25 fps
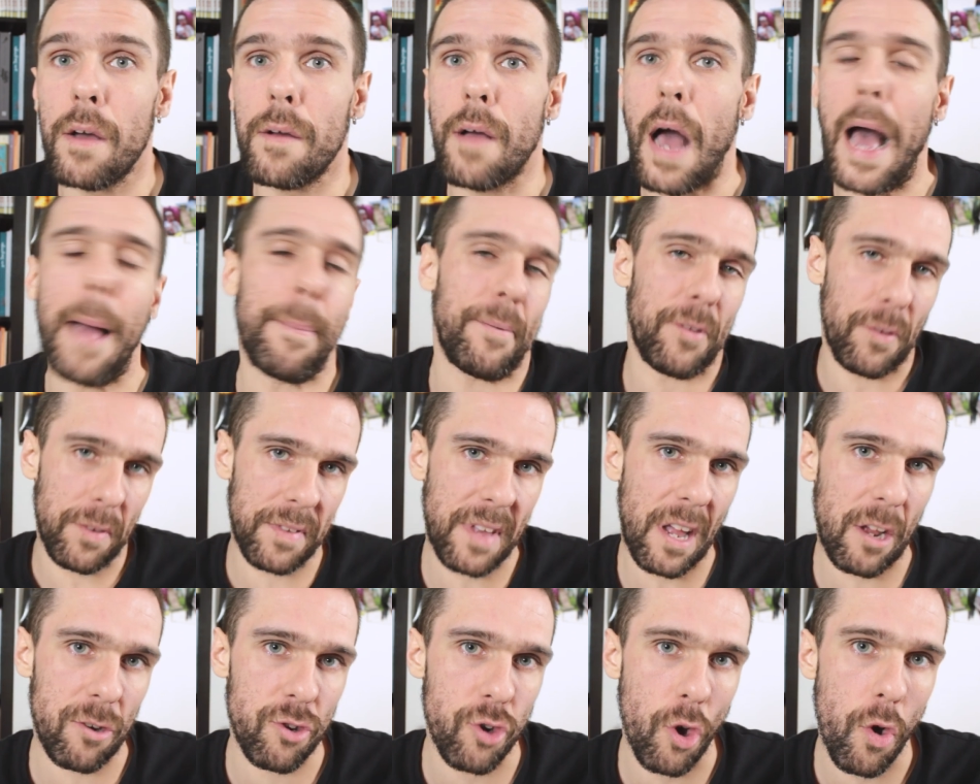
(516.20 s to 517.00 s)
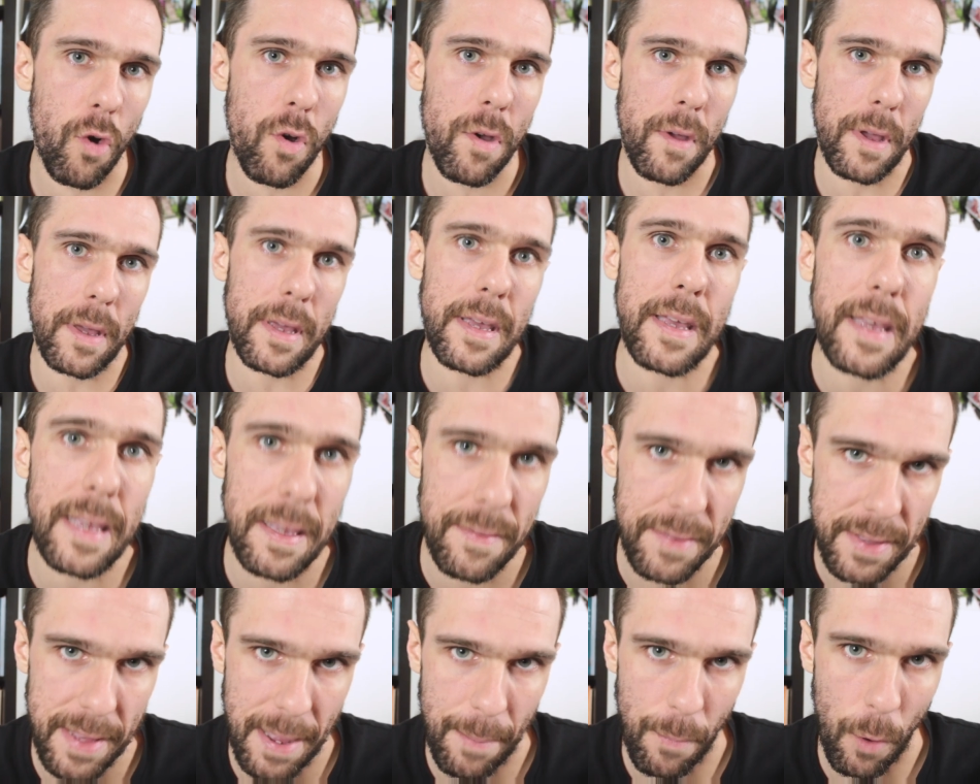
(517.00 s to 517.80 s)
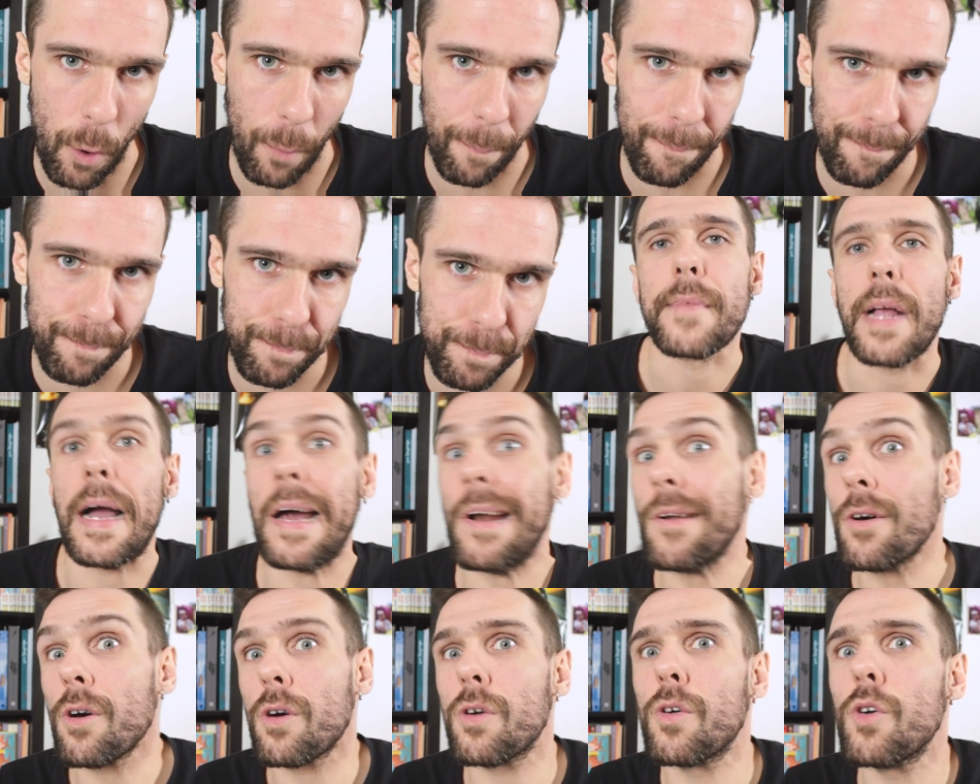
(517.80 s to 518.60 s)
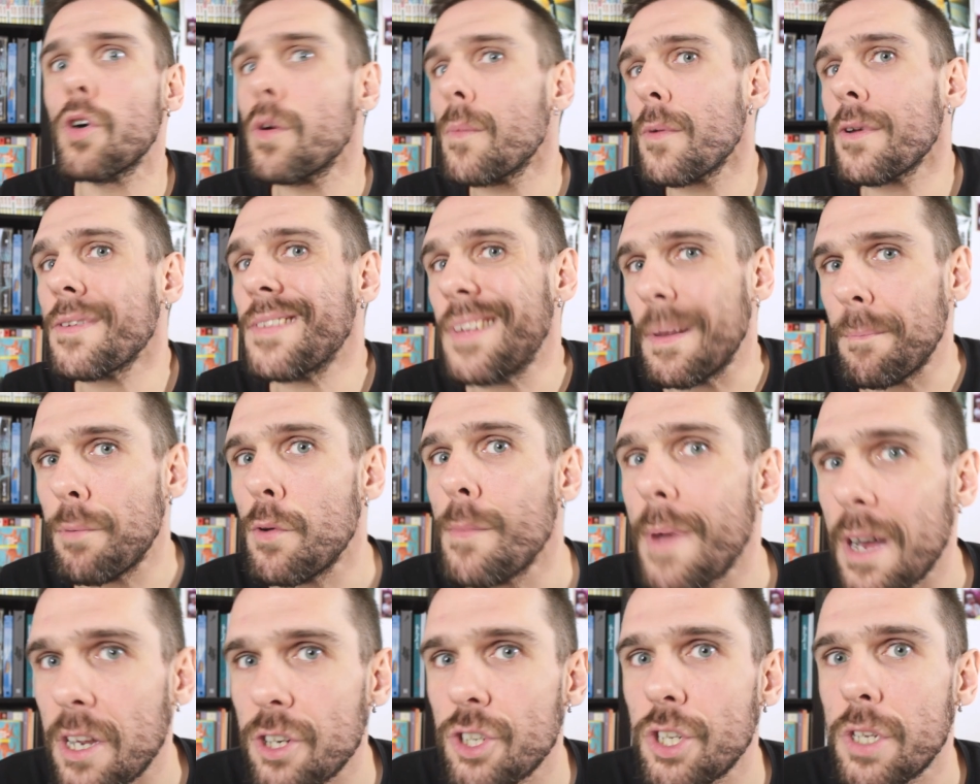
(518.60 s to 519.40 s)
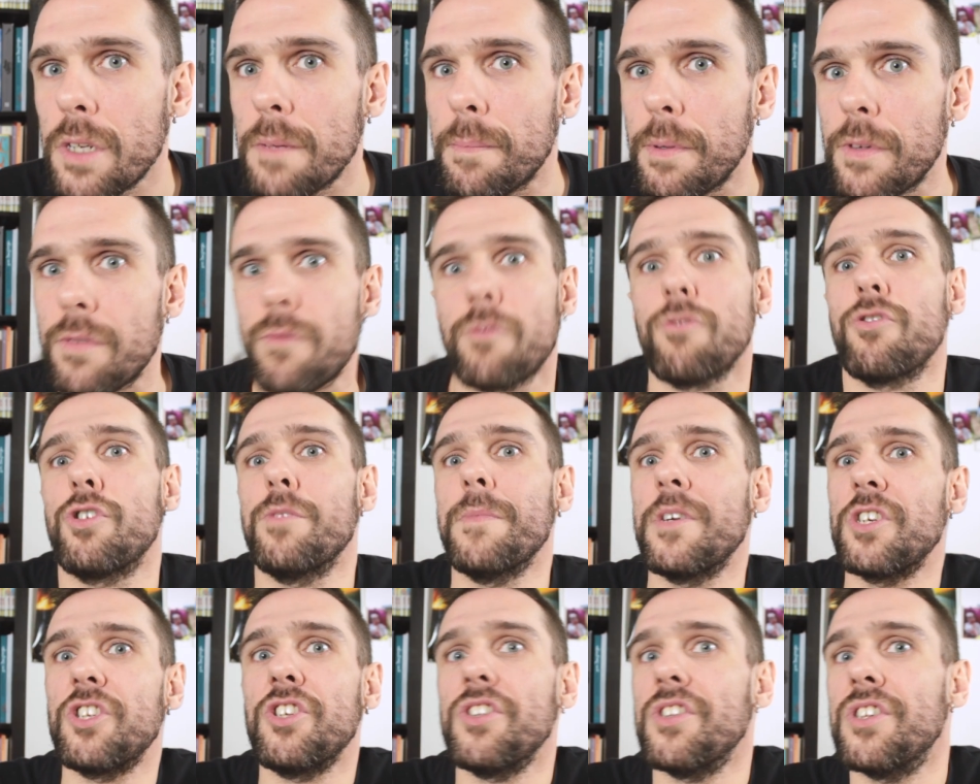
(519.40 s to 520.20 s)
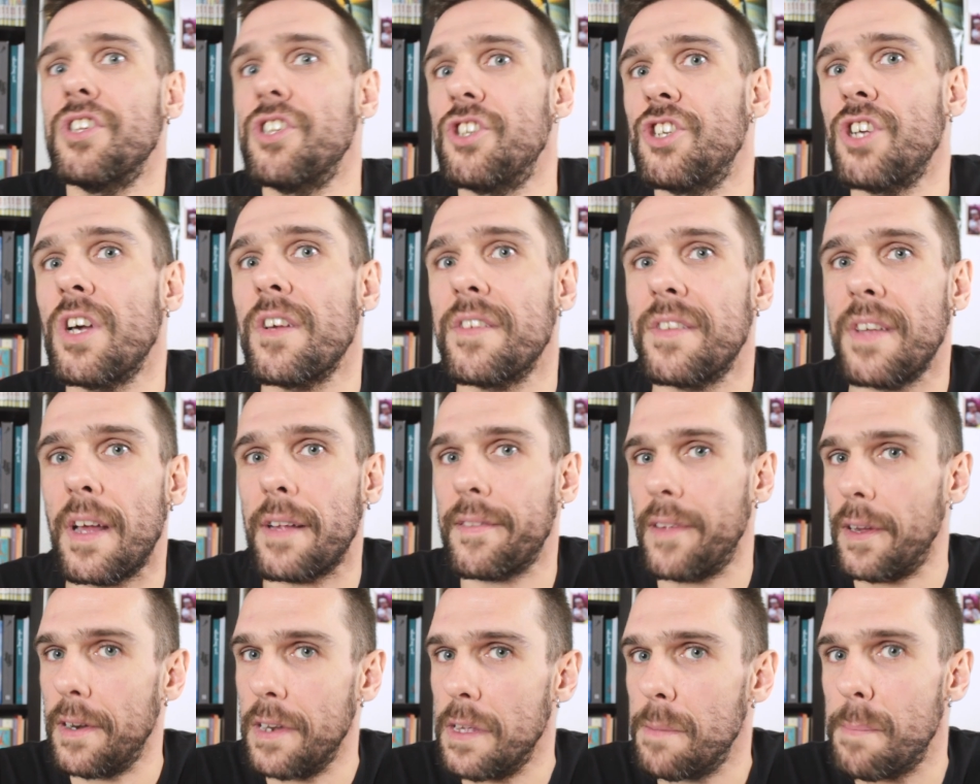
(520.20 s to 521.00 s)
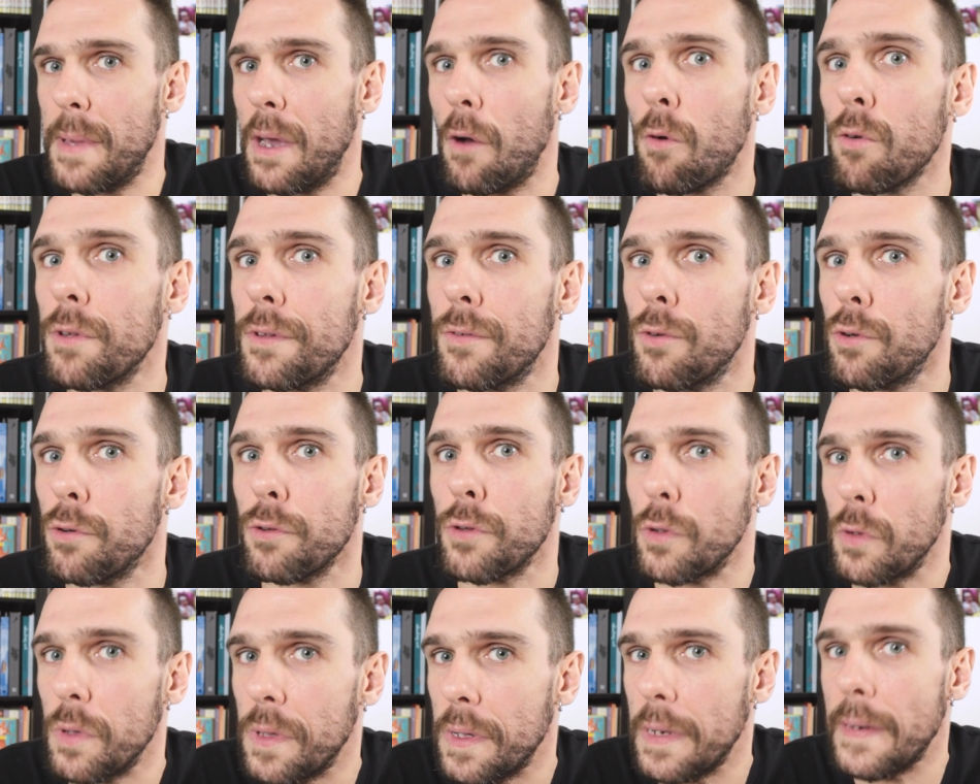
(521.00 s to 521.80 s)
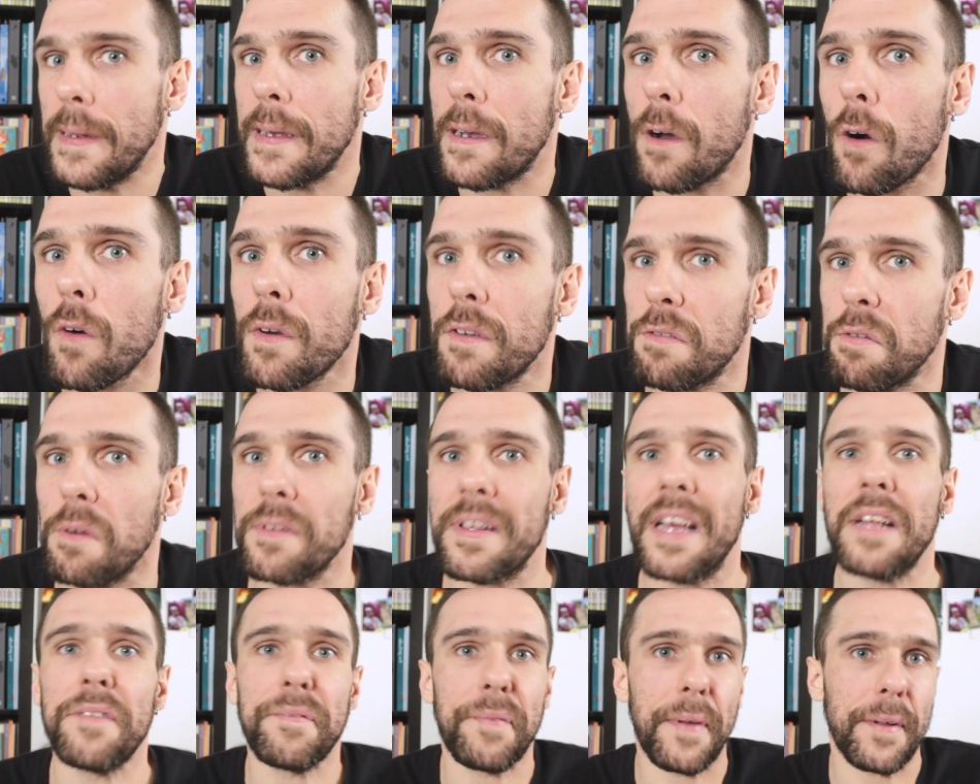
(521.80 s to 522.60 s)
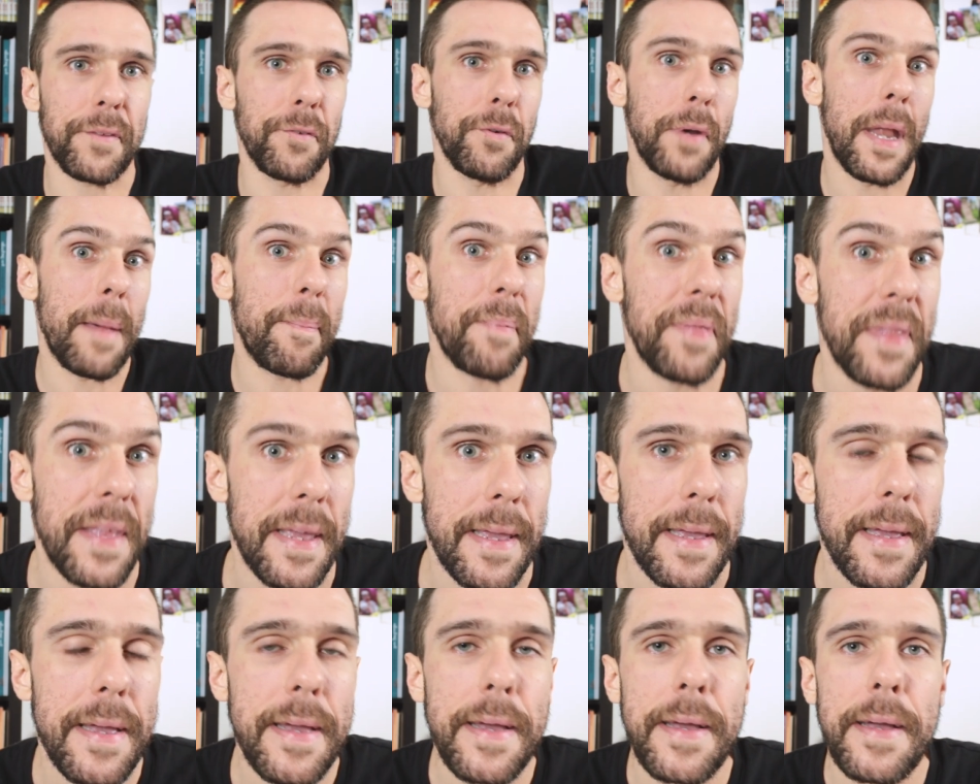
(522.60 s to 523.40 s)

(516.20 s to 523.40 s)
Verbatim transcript: Absence d'argent, évidemment. Alors comment ça peut marcher Parce que j'imagine déjà certains libéraux de l'autre côté de l'écran qui sont en train de faire de l'apnée.